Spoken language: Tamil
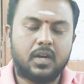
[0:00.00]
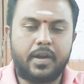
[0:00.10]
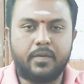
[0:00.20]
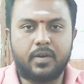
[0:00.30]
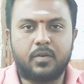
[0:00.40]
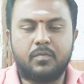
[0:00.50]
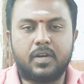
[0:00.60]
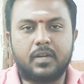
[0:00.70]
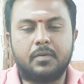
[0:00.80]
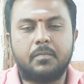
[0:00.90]
அனைவருக்கும்
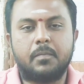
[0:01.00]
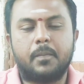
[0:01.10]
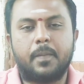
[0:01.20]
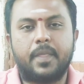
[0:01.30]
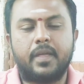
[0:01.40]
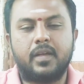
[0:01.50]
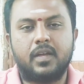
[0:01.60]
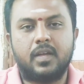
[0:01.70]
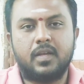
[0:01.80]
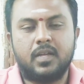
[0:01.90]
வணக்கம்
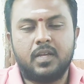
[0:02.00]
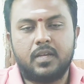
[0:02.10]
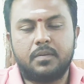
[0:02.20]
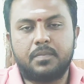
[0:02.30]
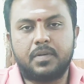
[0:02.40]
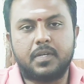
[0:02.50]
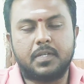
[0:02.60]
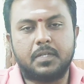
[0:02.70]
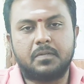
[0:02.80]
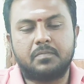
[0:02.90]
இப்போ
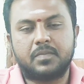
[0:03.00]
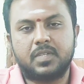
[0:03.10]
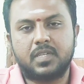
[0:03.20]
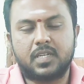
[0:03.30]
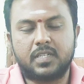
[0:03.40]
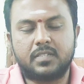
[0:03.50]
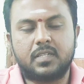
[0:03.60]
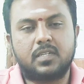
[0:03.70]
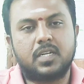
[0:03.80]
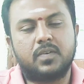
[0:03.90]

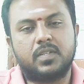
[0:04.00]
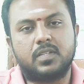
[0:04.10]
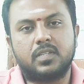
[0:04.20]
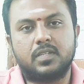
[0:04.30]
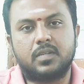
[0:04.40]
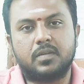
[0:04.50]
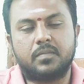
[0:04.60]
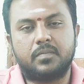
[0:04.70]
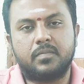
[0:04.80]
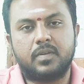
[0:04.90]
ரீசண்டாக வந்து
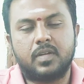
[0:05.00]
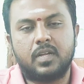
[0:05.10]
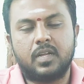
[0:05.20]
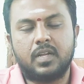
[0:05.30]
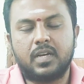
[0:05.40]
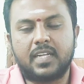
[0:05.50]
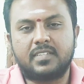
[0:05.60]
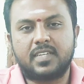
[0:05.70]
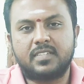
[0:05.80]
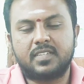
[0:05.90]

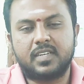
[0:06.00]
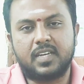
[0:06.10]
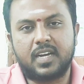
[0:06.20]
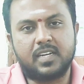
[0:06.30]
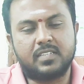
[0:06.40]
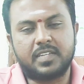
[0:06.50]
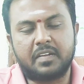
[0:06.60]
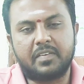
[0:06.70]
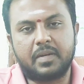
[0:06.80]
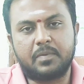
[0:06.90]
லைசன்ஸ்டு லேண்ட்
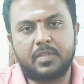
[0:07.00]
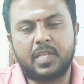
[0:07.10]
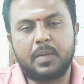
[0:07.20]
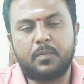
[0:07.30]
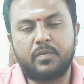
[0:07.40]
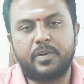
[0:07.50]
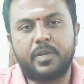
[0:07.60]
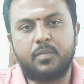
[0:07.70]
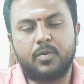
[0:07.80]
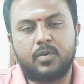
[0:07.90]
சர்வேரை பற்றி நம்ம ஒரு
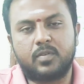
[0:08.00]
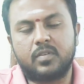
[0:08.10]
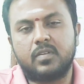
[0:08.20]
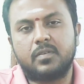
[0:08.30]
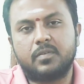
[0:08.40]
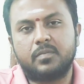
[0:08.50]
வீடியோ போட்டிருந்தோம்